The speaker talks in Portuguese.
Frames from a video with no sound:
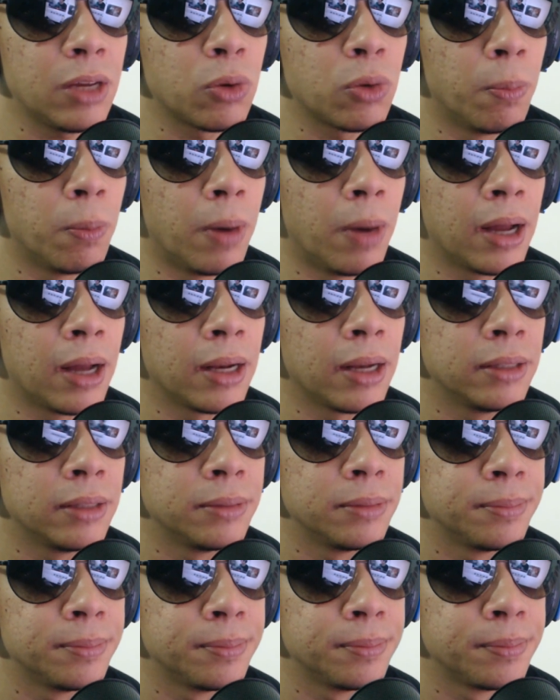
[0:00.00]
Zero
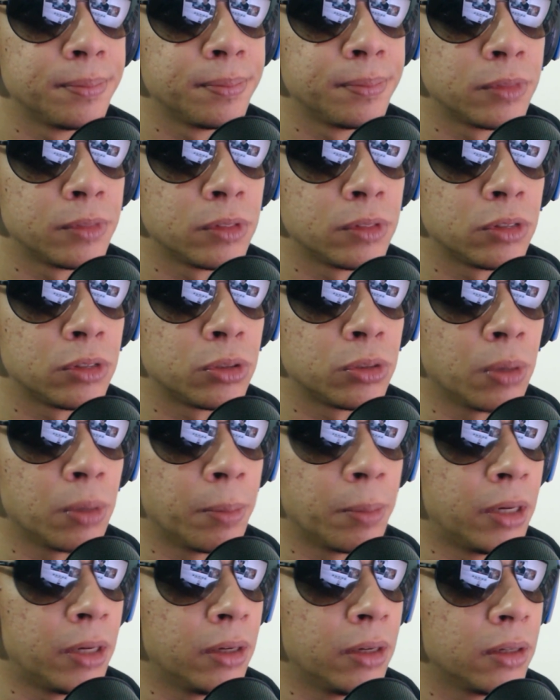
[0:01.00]
bala.
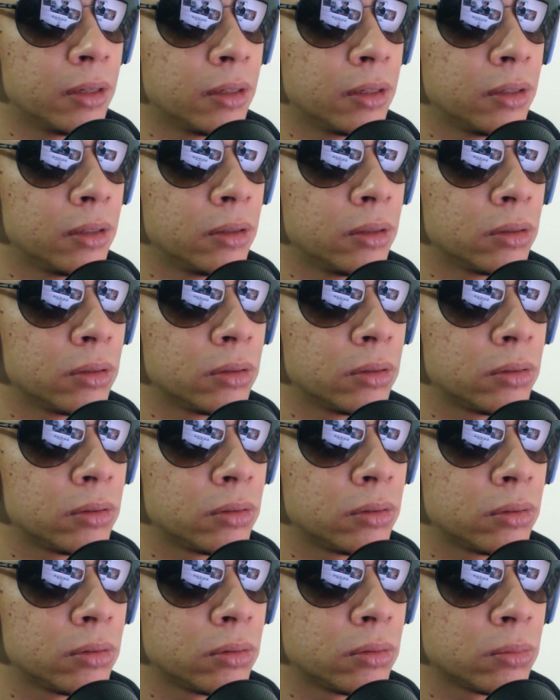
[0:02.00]
Deixa eu abrir.
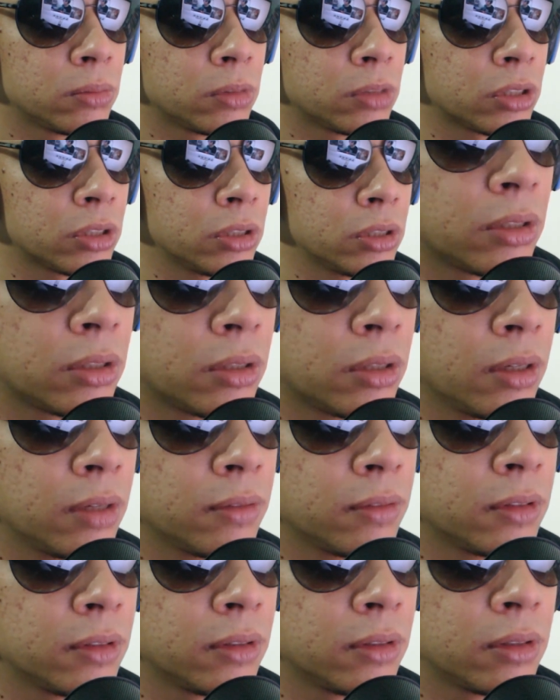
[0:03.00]
Acho que já
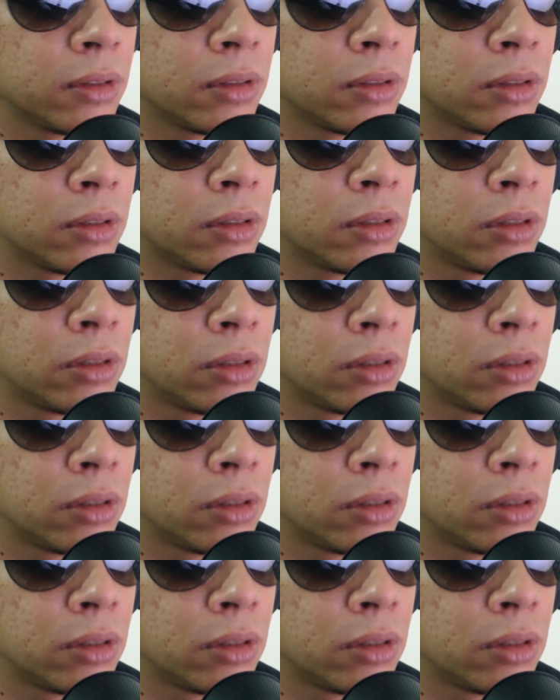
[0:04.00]
tava.